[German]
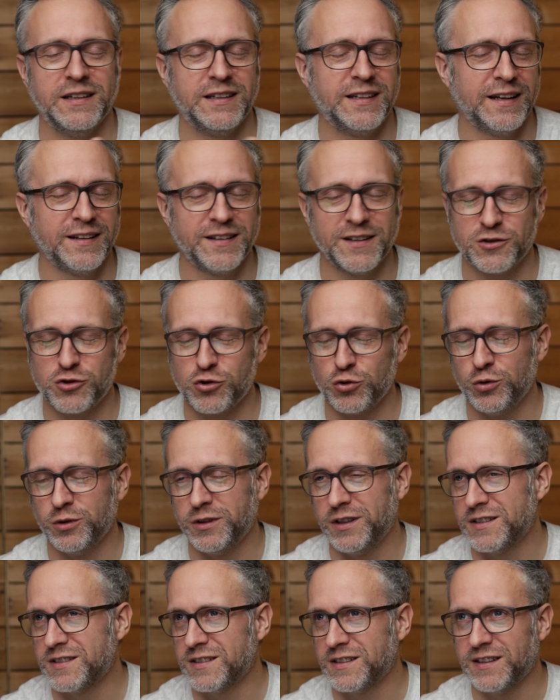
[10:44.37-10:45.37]
ich hatte das
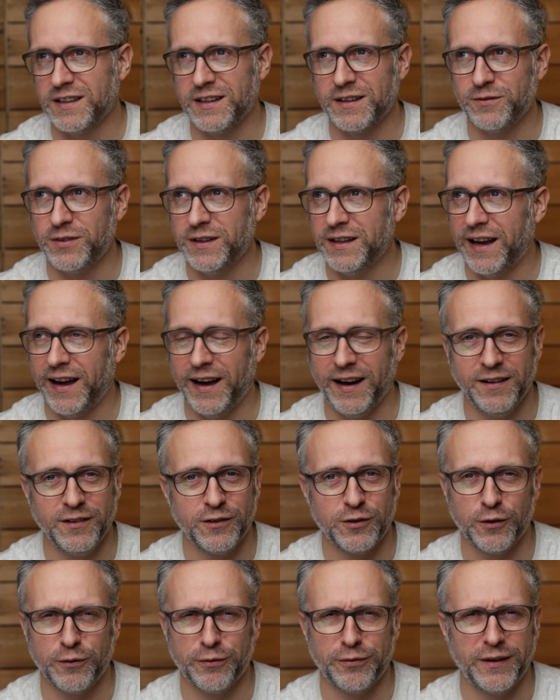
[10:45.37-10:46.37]
schon, dass ich irgendwie in der einen
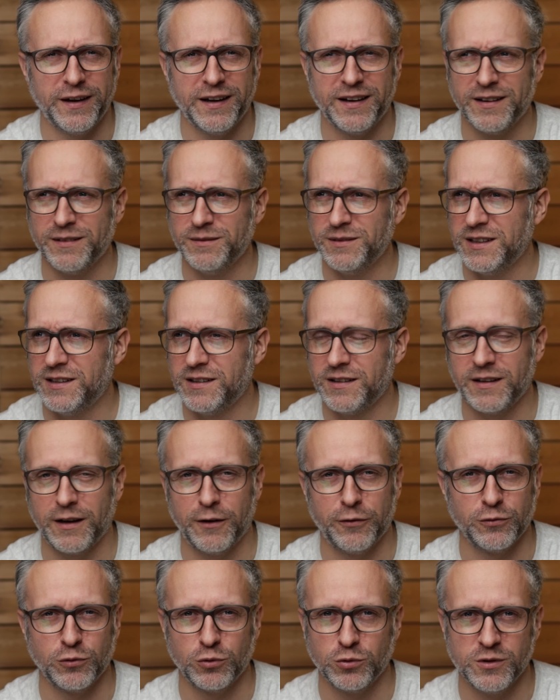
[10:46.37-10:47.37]
Software nicht
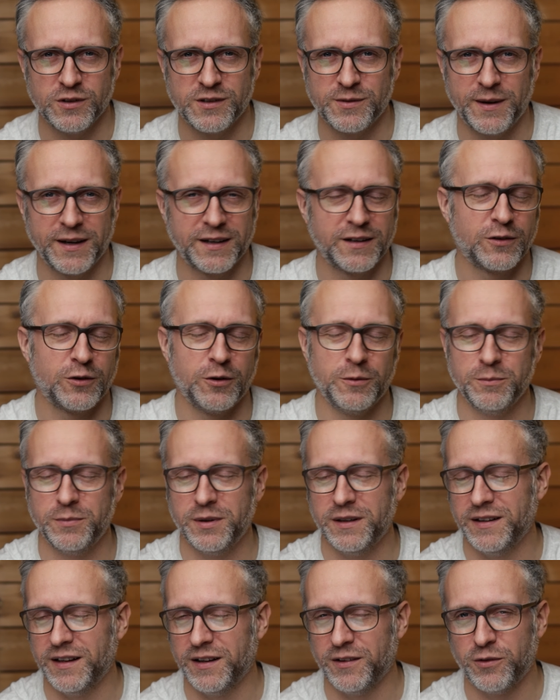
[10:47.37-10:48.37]
auf den grünen Zweig gekommen
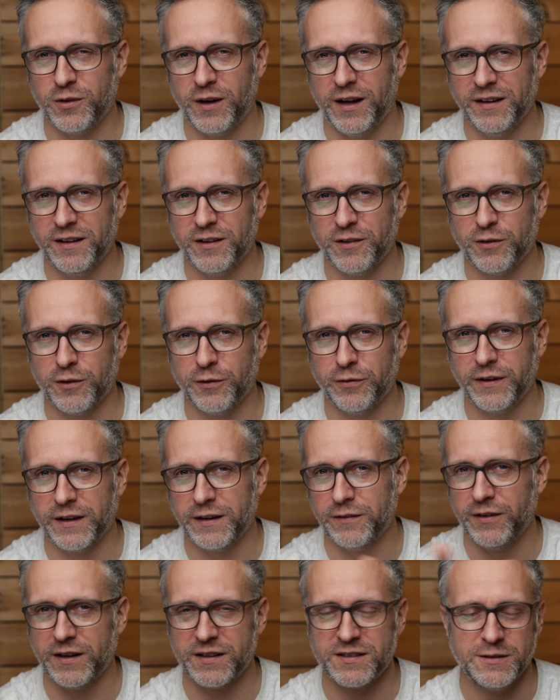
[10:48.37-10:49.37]
bin, dann zur anderen Software
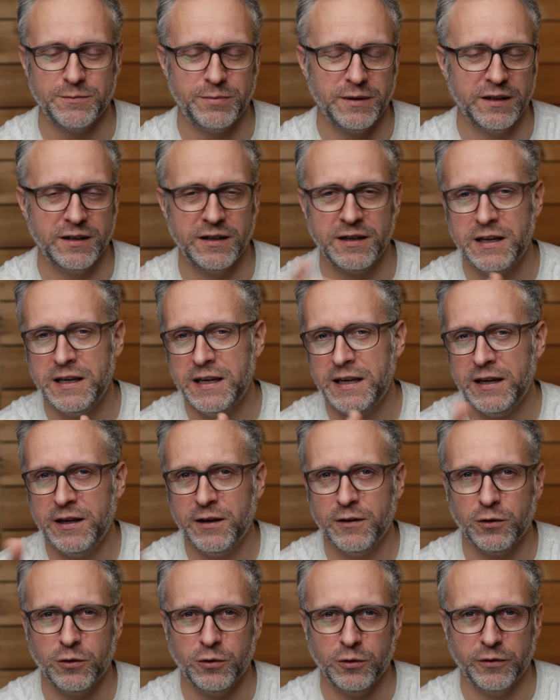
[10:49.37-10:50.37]
gewechselt bin
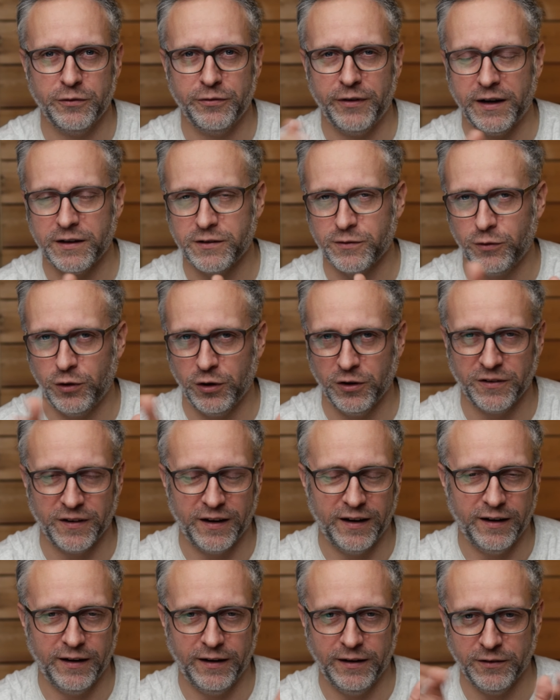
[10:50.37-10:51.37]
und vice
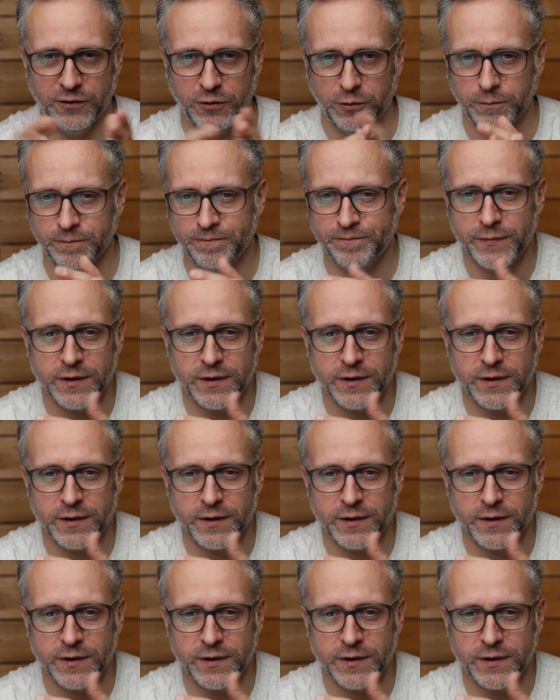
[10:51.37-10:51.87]
versa. Also